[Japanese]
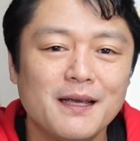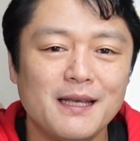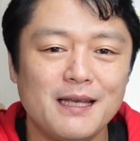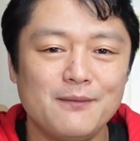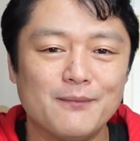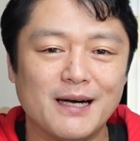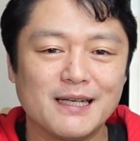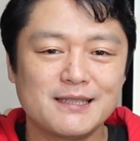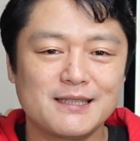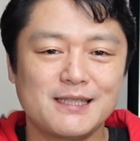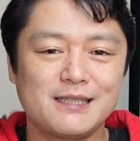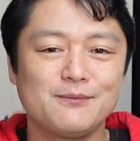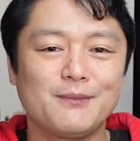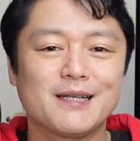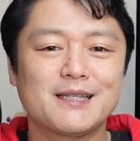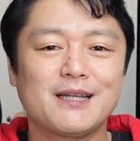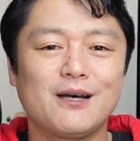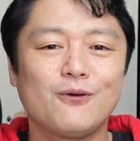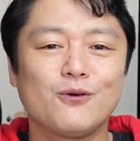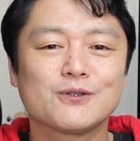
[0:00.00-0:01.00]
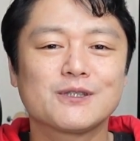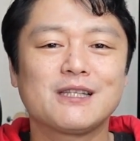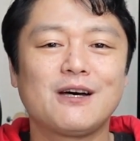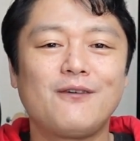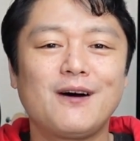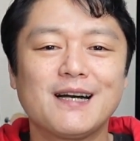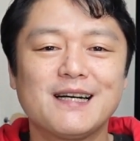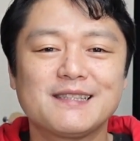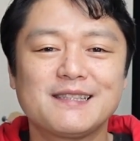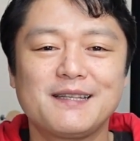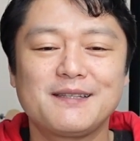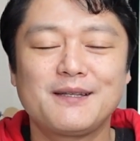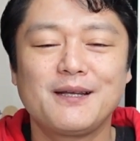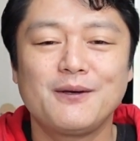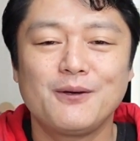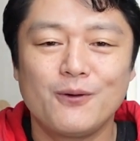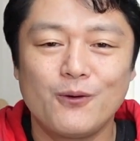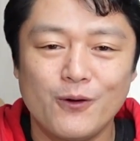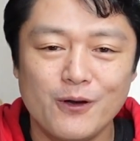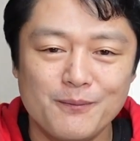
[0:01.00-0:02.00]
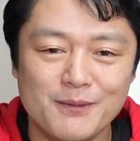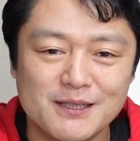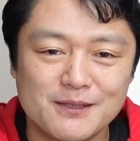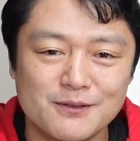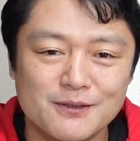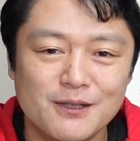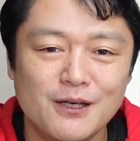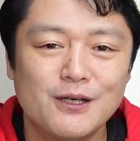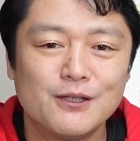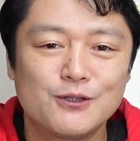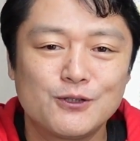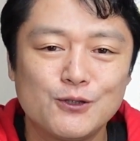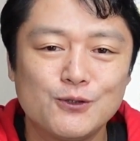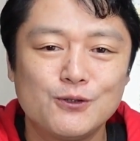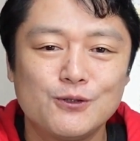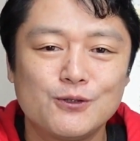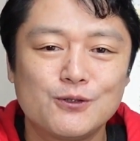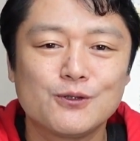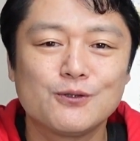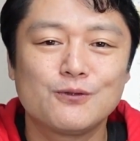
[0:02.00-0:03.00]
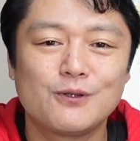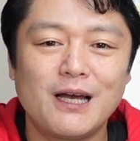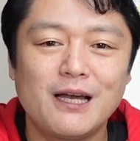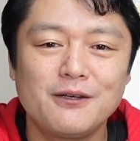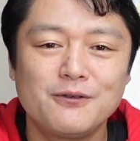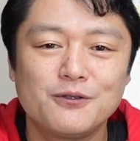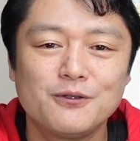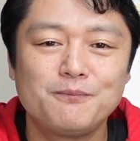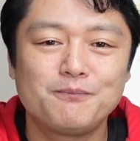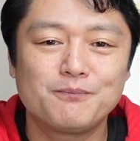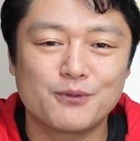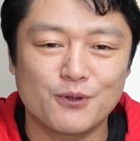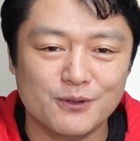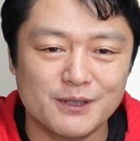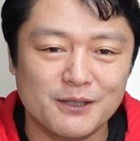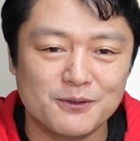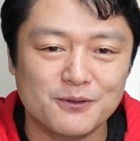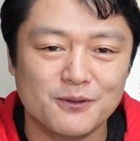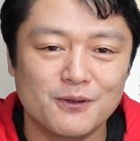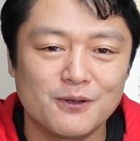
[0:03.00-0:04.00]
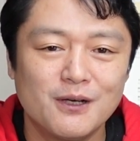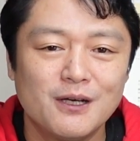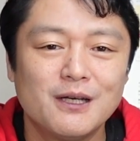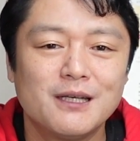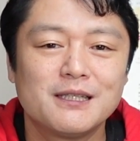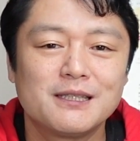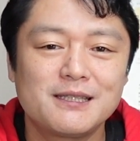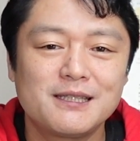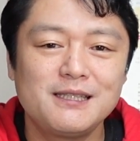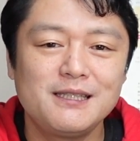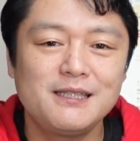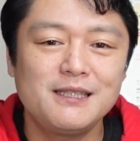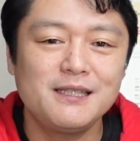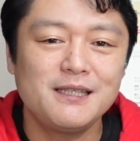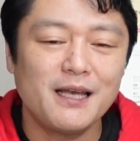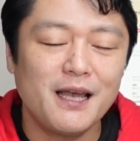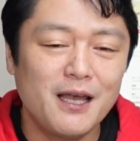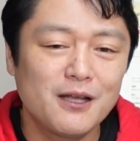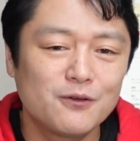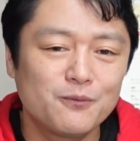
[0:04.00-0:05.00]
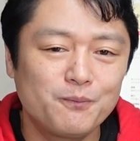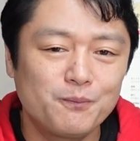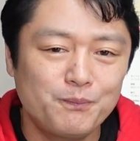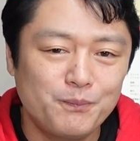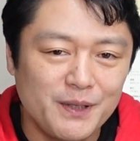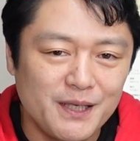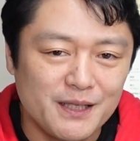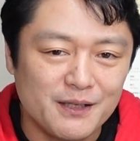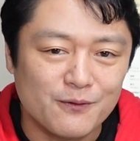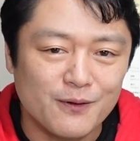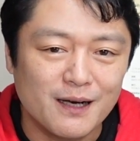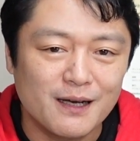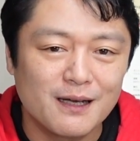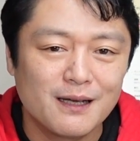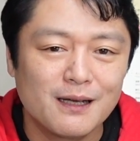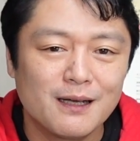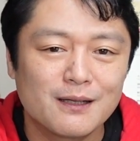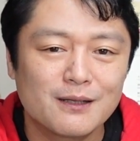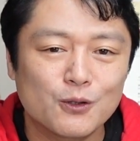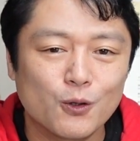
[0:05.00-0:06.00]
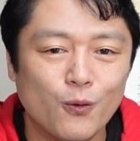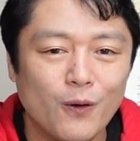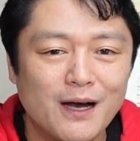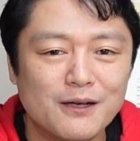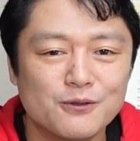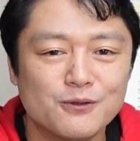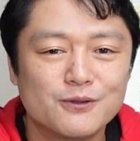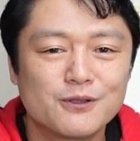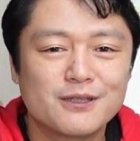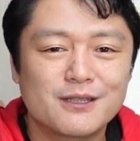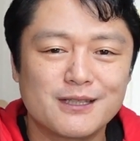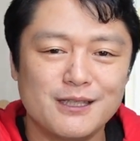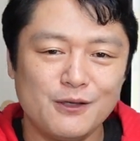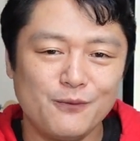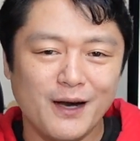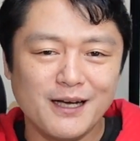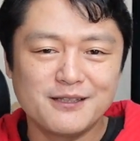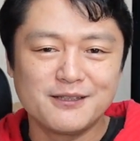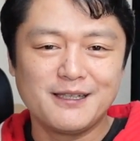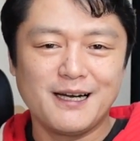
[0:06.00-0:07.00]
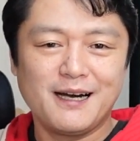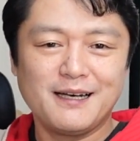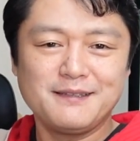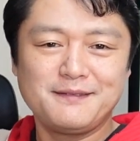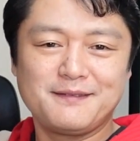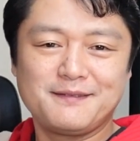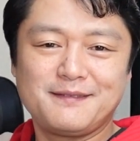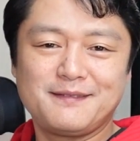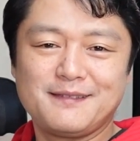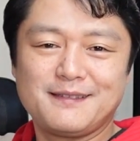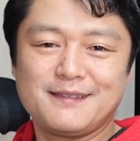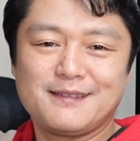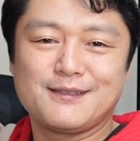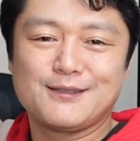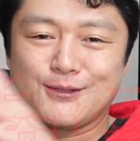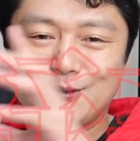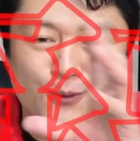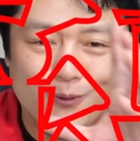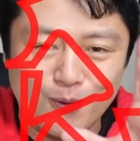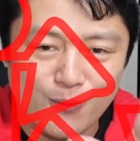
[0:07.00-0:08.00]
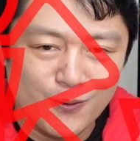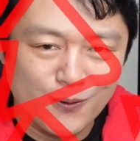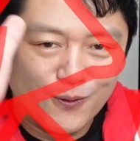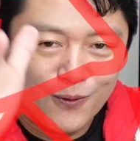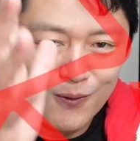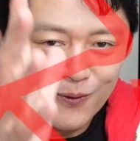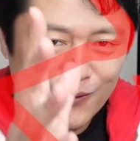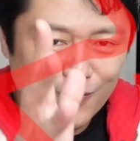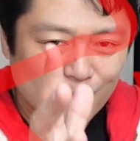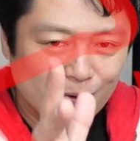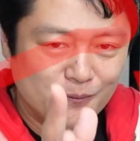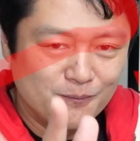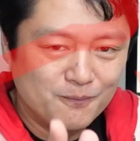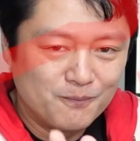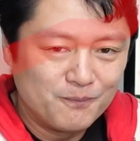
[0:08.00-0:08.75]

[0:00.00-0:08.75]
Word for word: 今、巷を騒がせております、チューズ・ライフ・プロジェクト CLP には、とある疑惑が、ズドゴー